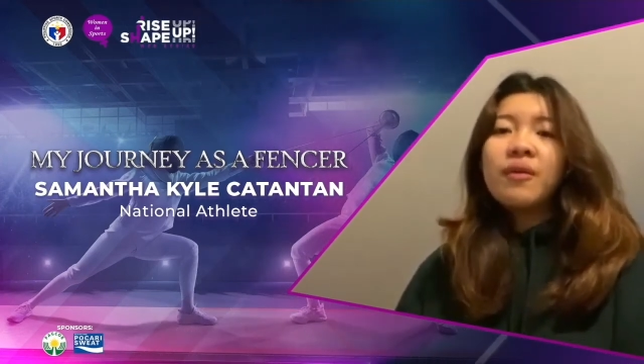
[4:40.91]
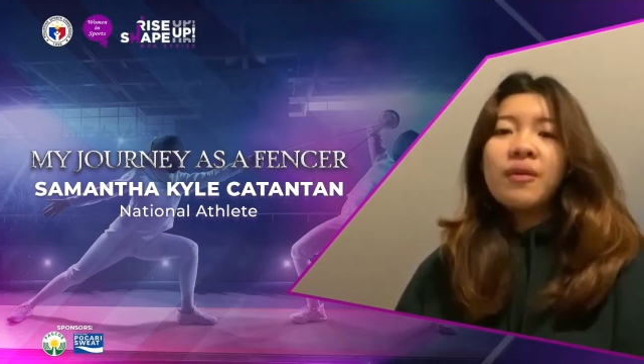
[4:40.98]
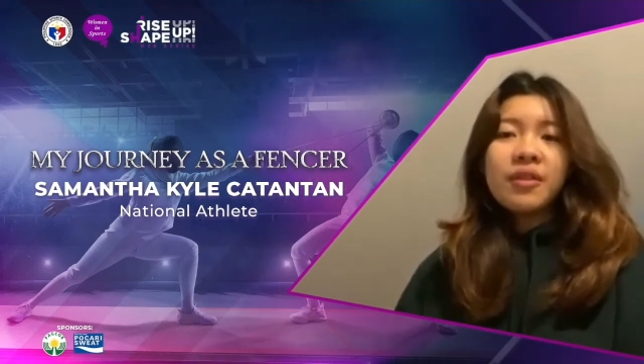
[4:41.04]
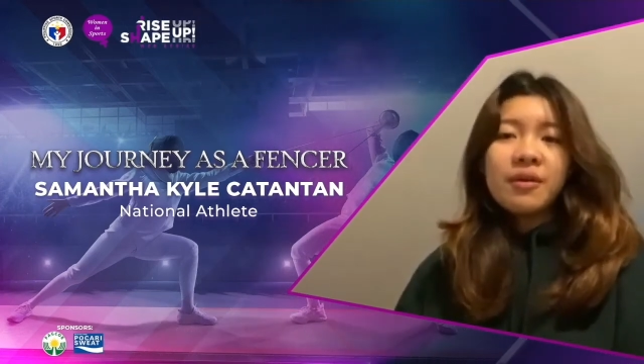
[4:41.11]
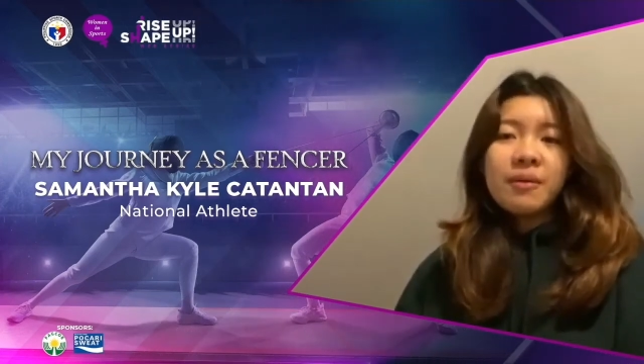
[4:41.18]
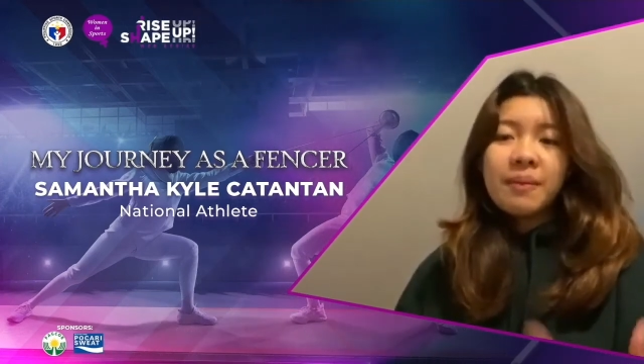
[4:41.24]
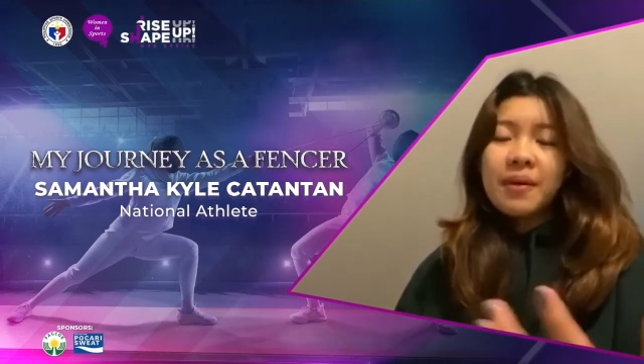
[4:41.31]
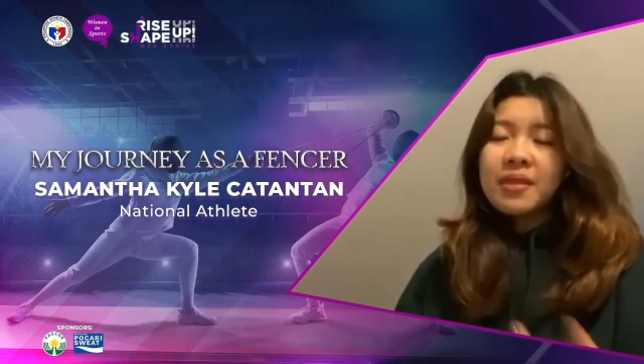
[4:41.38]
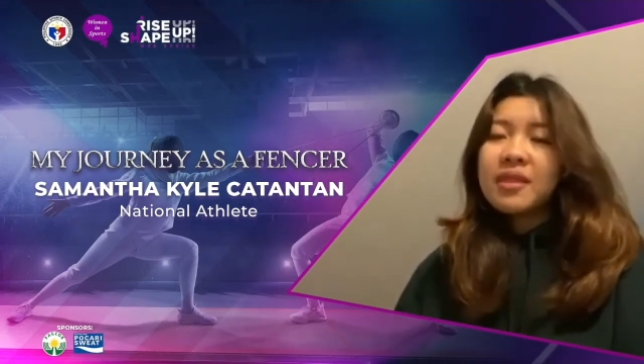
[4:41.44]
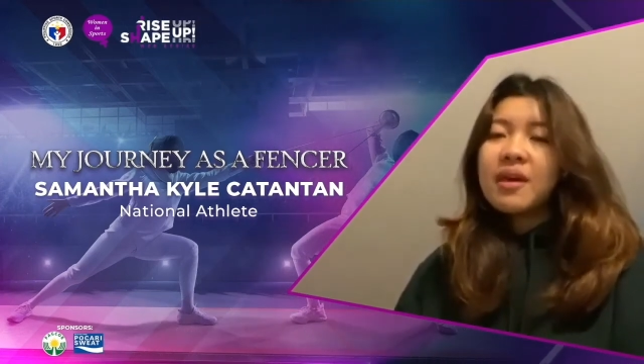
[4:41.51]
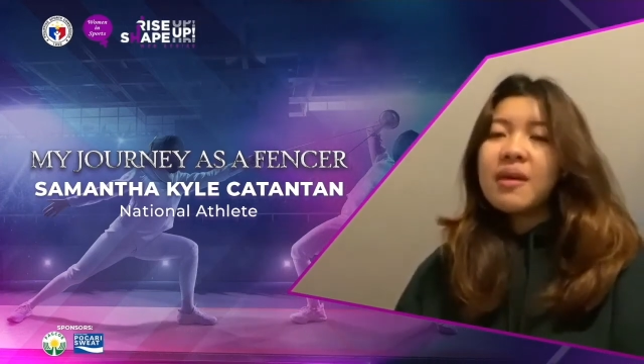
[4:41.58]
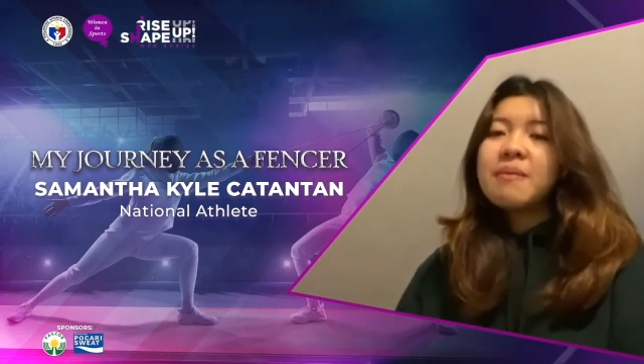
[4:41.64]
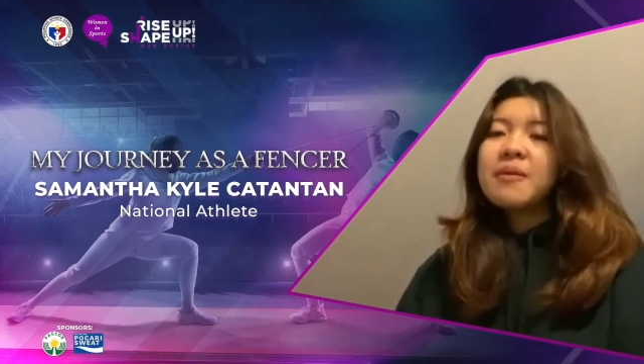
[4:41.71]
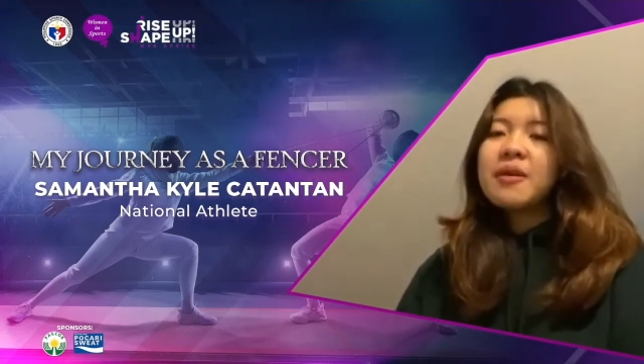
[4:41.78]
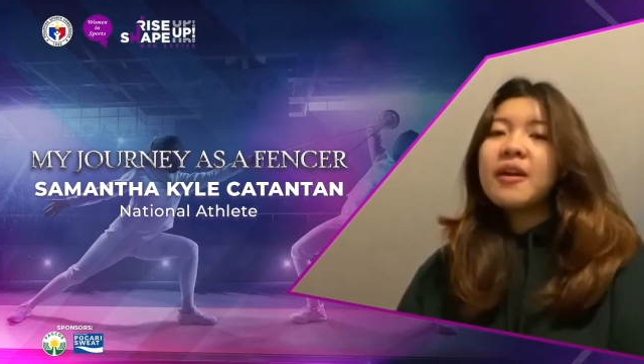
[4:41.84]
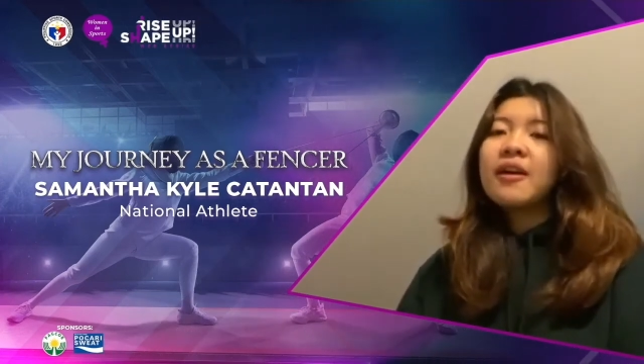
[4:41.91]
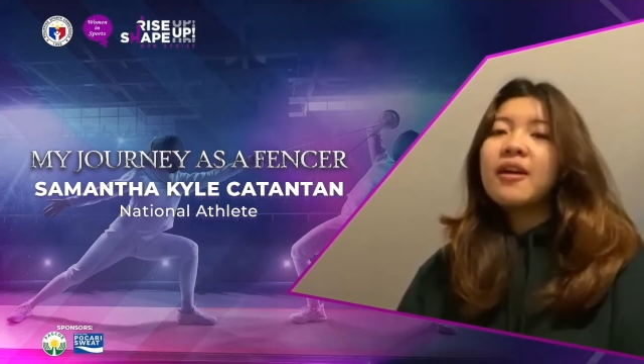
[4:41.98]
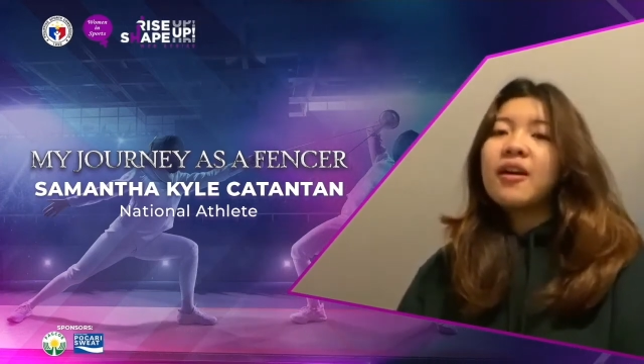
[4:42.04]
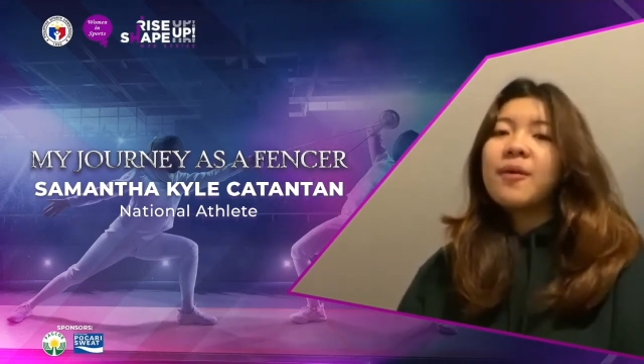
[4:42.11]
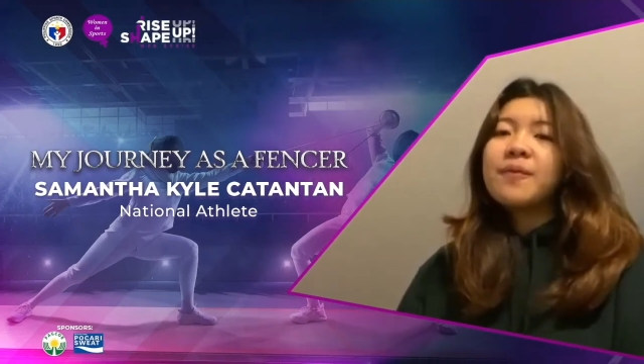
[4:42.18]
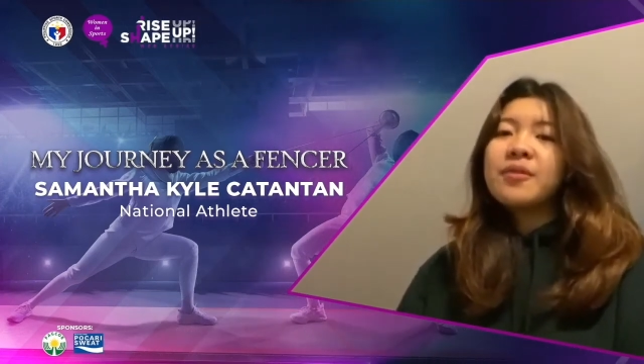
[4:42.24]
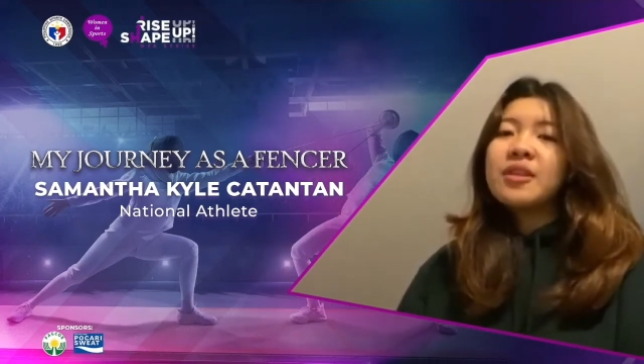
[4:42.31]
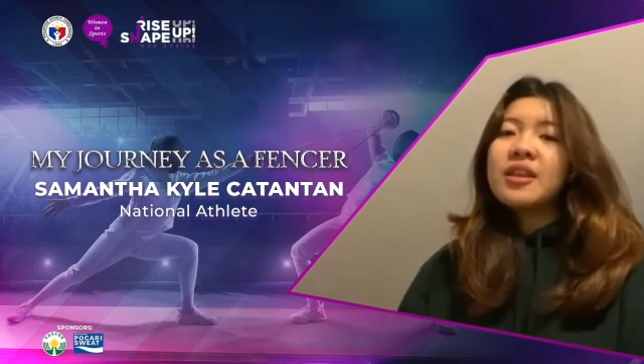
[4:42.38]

with the pandemic, um,